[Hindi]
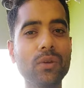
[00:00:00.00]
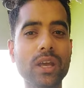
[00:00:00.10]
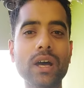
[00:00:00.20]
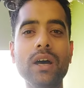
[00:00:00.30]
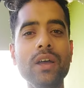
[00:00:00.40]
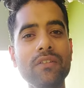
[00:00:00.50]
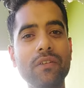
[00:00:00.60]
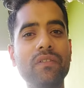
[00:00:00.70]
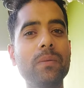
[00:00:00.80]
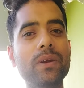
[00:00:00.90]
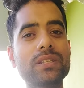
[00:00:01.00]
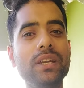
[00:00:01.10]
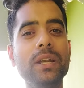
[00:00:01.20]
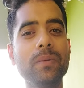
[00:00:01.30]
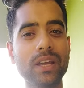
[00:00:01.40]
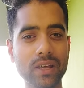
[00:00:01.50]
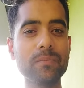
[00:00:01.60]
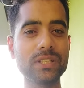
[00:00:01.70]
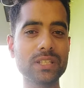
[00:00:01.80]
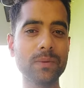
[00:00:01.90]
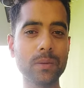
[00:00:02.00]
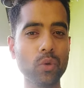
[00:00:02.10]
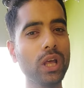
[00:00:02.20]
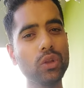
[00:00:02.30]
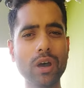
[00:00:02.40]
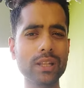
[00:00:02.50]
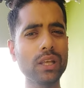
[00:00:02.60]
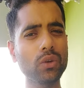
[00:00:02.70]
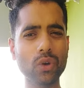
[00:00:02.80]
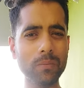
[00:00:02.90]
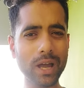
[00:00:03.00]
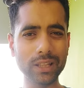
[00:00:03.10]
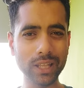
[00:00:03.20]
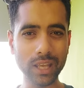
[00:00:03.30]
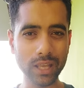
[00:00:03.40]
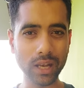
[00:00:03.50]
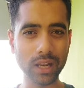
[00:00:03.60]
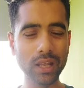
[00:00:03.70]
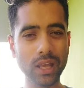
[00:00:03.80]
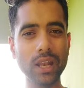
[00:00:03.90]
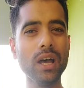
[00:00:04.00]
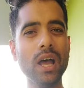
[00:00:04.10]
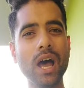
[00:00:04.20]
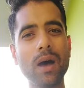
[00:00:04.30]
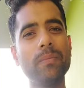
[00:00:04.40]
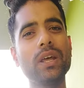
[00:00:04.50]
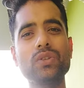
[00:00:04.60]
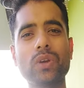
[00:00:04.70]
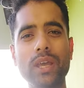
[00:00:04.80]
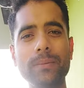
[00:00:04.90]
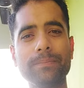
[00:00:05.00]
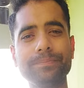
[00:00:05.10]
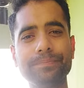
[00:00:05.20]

होने का फिफ्टी परसेंट भी अगर जैसे मैंने बोला तो आते हैं तो कोई बात नहीं है यार है ना अपना जो है